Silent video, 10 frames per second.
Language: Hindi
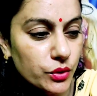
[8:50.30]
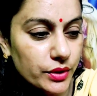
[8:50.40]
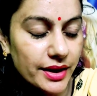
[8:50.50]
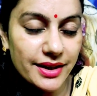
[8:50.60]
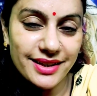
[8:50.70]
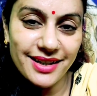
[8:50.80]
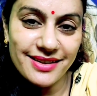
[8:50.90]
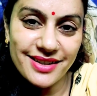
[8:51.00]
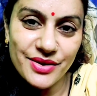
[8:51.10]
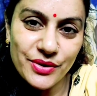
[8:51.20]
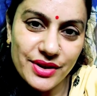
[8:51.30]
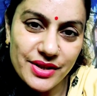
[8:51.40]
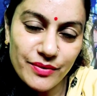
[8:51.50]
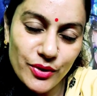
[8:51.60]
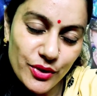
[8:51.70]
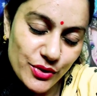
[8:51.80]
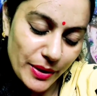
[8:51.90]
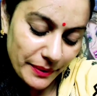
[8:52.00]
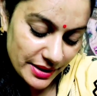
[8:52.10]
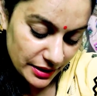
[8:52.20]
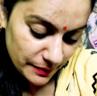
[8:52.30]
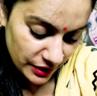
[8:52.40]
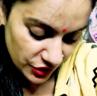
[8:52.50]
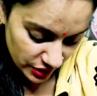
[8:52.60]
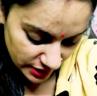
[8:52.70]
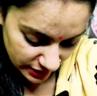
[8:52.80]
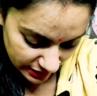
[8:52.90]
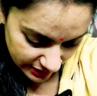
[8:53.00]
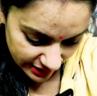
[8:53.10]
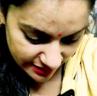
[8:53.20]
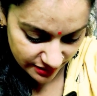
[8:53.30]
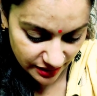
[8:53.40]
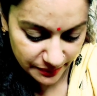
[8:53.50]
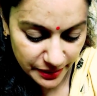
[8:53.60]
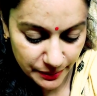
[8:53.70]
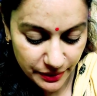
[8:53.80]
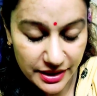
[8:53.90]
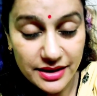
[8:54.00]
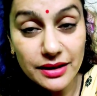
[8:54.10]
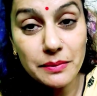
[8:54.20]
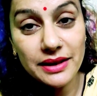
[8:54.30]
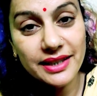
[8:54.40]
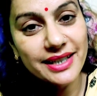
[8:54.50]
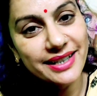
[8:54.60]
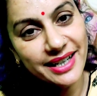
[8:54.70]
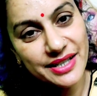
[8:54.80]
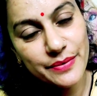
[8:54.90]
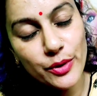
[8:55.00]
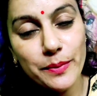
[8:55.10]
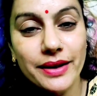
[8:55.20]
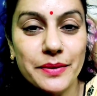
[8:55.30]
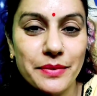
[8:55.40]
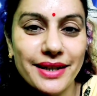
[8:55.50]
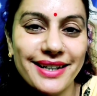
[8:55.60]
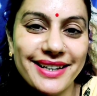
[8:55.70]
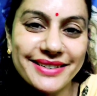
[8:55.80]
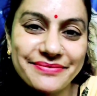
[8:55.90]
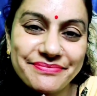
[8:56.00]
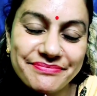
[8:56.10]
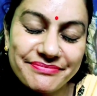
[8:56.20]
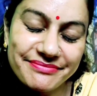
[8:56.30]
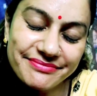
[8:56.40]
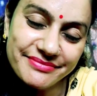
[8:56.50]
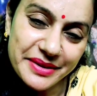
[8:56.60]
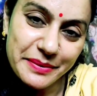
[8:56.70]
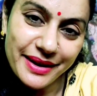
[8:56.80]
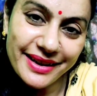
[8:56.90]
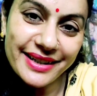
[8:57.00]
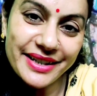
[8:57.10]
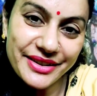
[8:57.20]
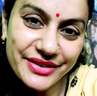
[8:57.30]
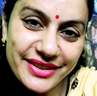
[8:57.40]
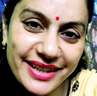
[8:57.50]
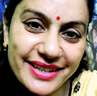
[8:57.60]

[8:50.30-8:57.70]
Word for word: तो यही था आज का छोटा सा ब्लॉग जो आपके साथ मैंने शेयर किया गाइस अब आपके साथ मिलते हैं नेक्स्ट ब्लॉग में तब तक के लिए बाय बाय एंड गुड